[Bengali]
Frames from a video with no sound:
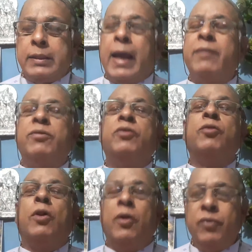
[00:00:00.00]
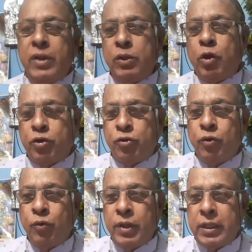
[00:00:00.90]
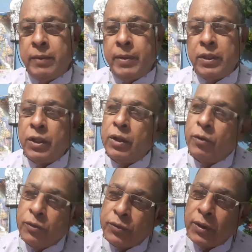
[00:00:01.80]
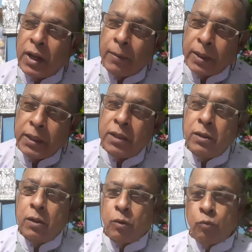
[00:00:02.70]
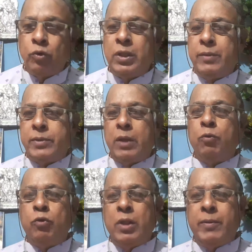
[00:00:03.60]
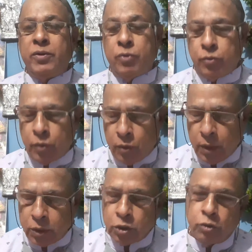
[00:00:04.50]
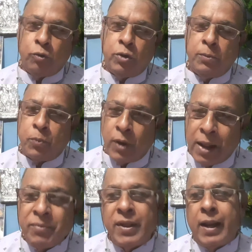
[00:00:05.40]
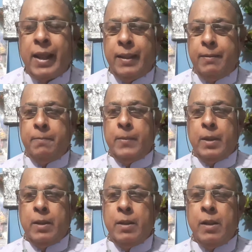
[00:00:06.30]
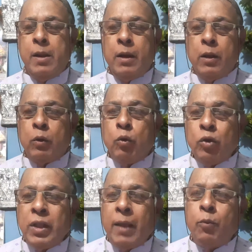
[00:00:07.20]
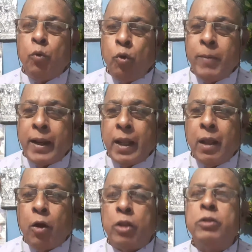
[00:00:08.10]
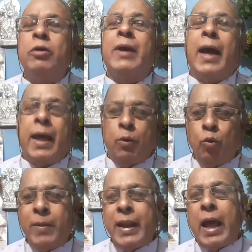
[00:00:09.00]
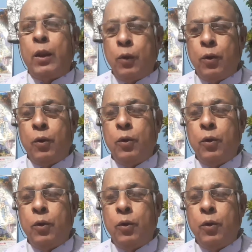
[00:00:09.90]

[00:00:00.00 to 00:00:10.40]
তার শ্রীচরণ যিনি দর্শন করিয়ে দিবেন তিনি হচ্ছেন আমাদের গুরুদেবকে গুরুদেবের চরণে শতকোটি প্রণাম জানাই গুরুদেব গু মানে অন্ধকার রু মানে আলো